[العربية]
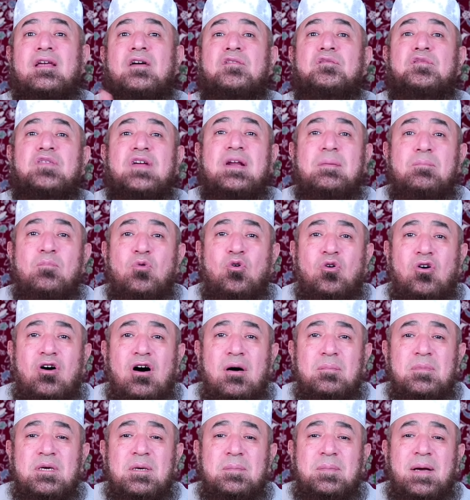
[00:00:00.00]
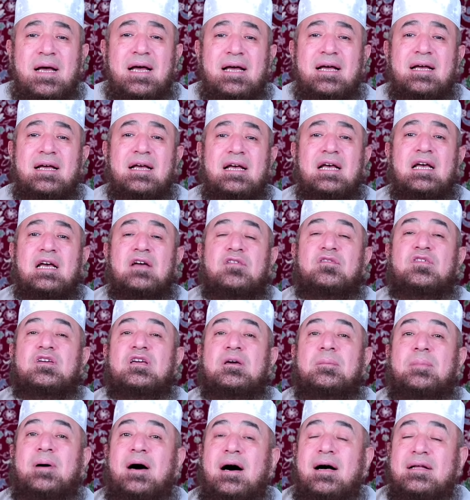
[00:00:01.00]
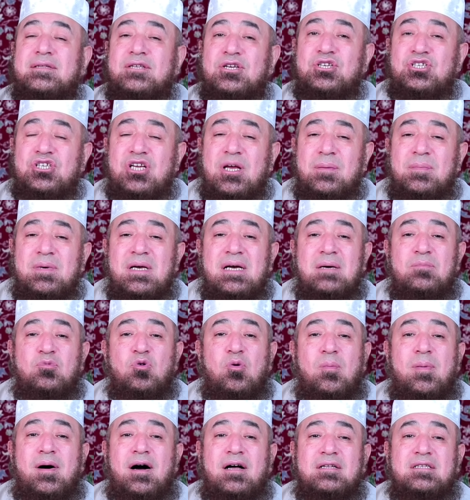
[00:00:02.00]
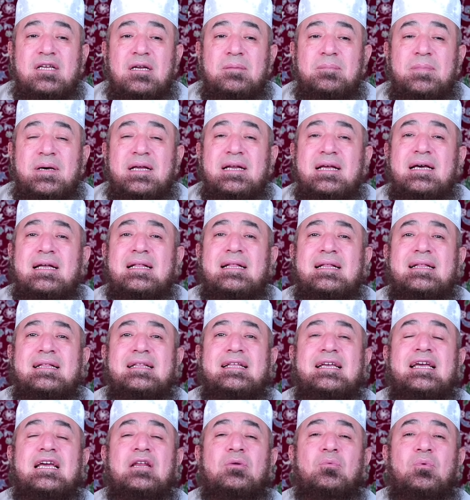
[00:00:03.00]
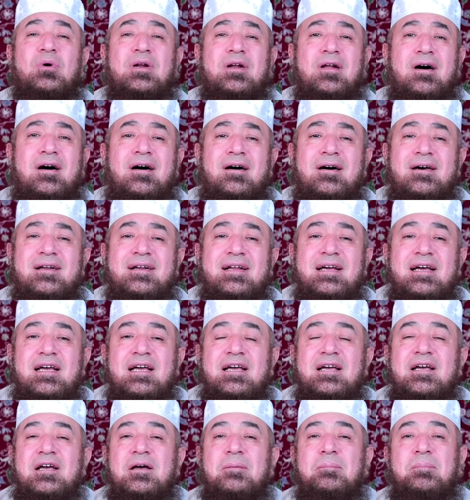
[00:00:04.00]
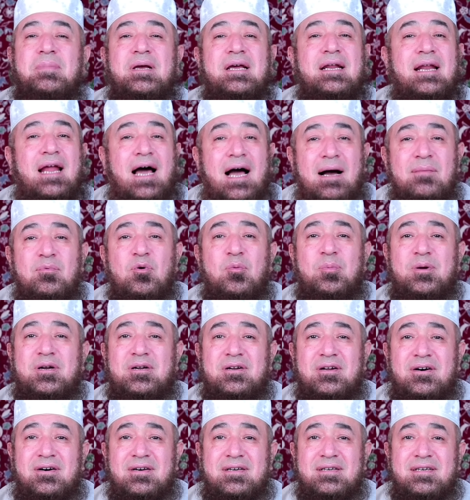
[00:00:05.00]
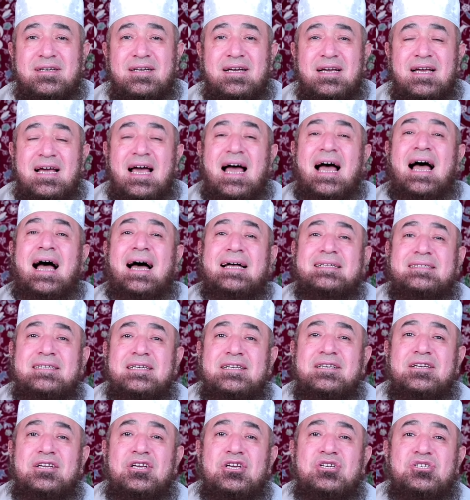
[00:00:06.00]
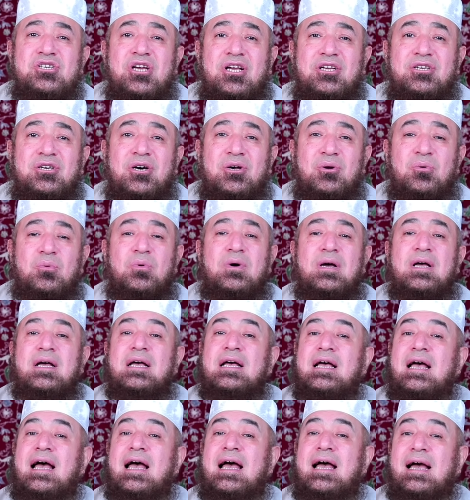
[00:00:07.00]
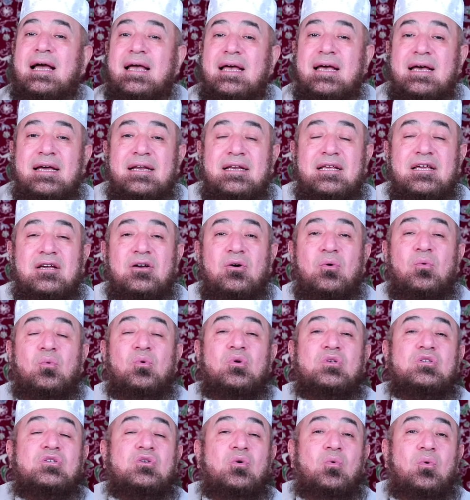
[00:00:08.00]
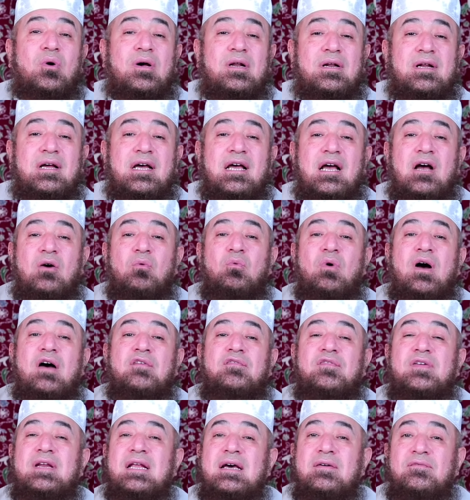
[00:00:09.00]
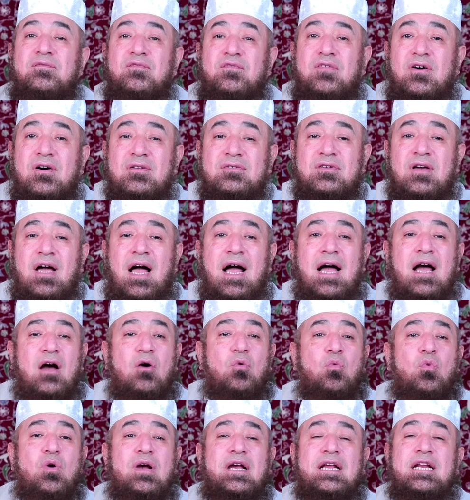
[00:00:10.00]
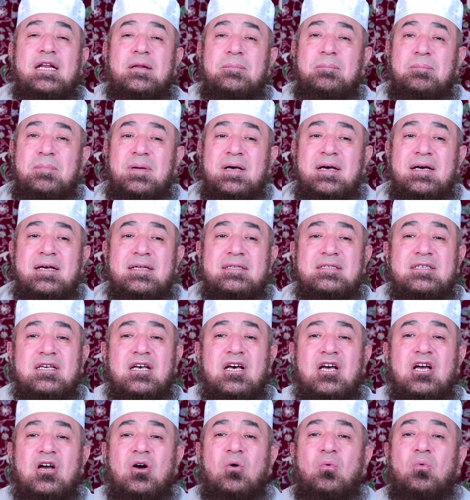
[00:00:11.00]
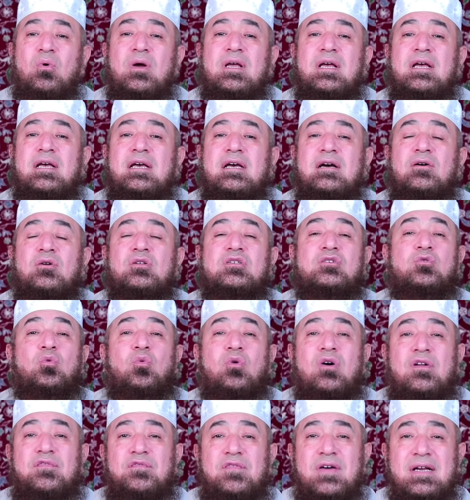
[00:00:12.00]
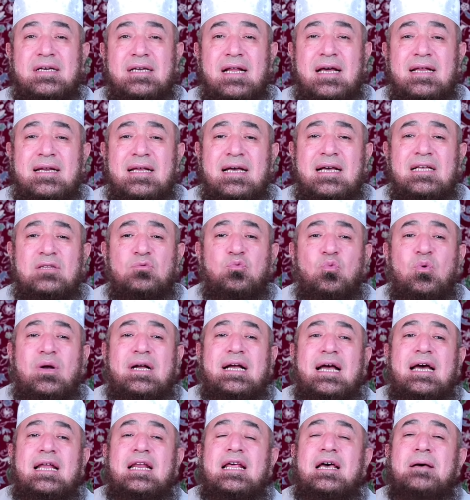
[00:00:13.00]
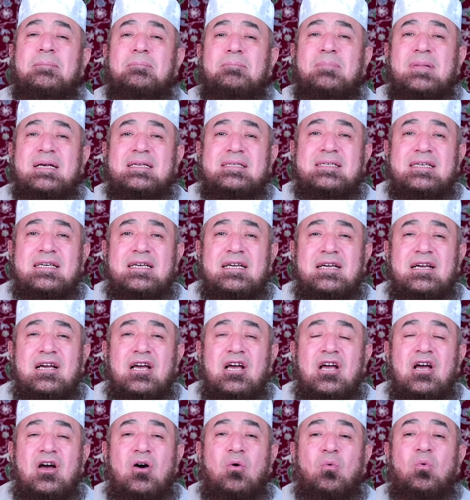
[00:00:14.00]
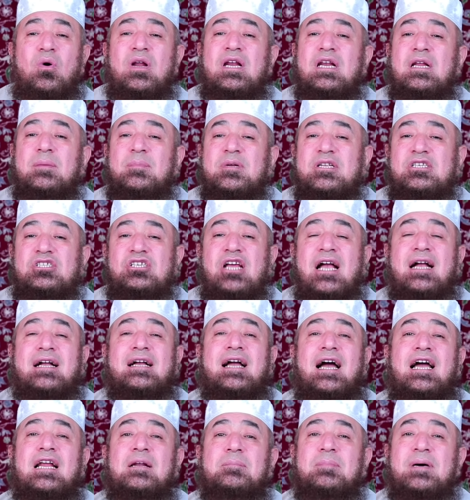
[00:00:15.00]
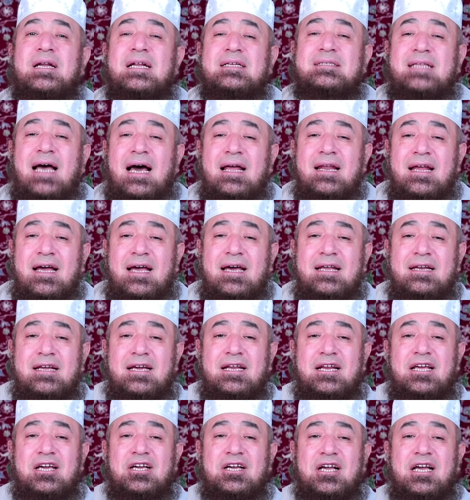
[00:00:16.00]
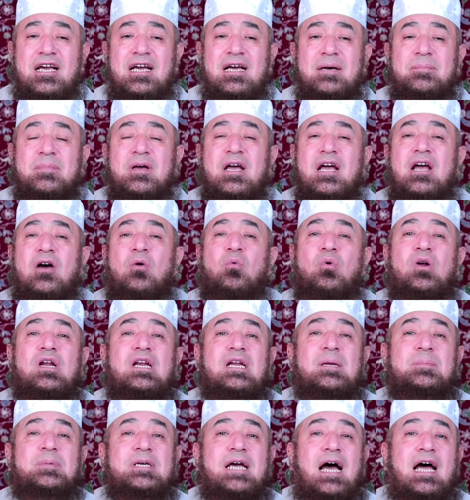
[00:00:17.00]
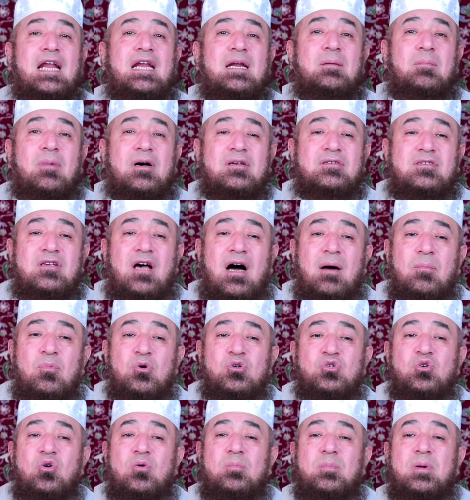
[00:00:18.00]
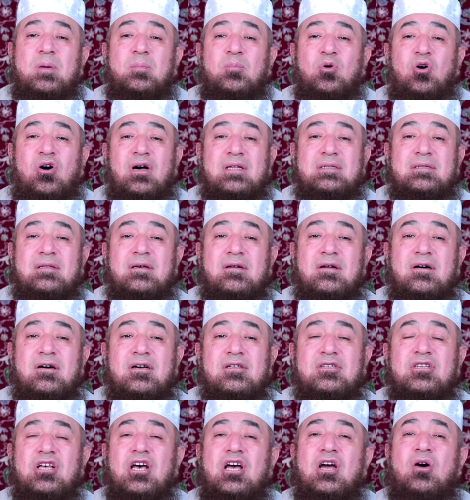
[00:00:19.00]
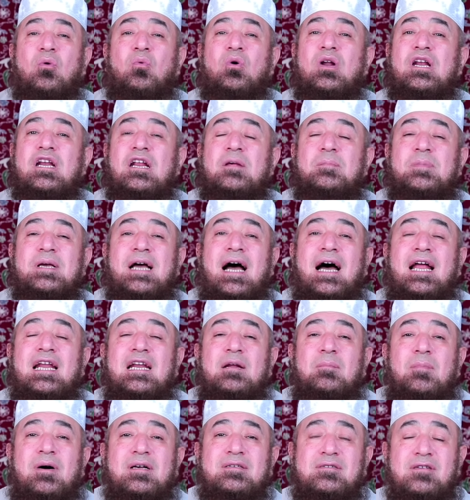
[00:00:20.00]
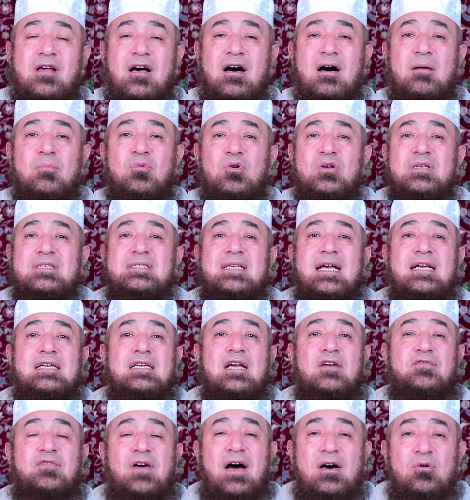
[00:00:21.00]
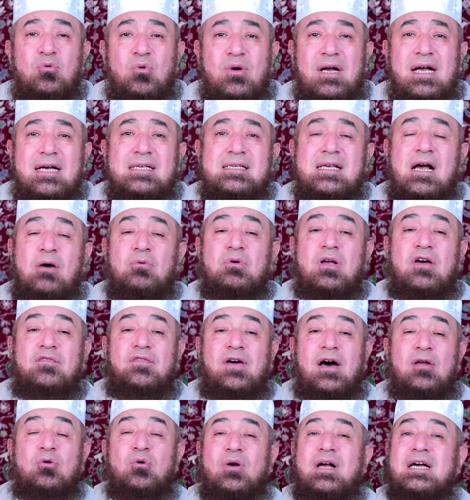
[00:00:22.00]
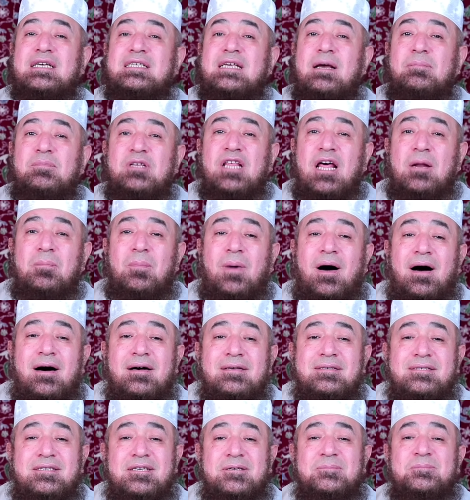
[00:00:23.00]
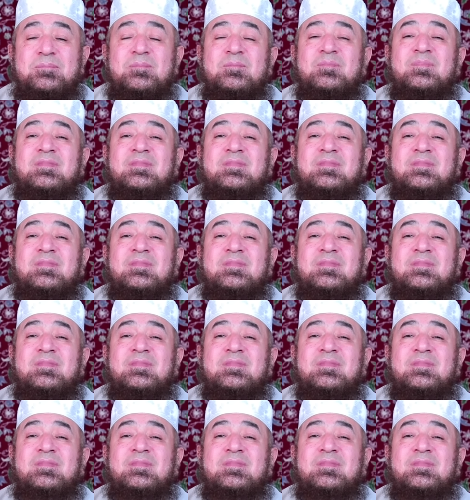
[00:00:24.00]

في المقابل بقى في بعض الشباب وبعض البنات ليل ونهار بيلعبوا بالنار قاعدين يشيروا اغاني وصور وافلام فاضحه وكليبات وصور فنانات وكلام بذيء واللي بتشجع البنات على خلع الحجاب واللي بيعلم اصحابه شرب المخدرات واللي بيعلم اصحابه ازاي يفعلوا كذا او يفعلوا كذا من المعاصي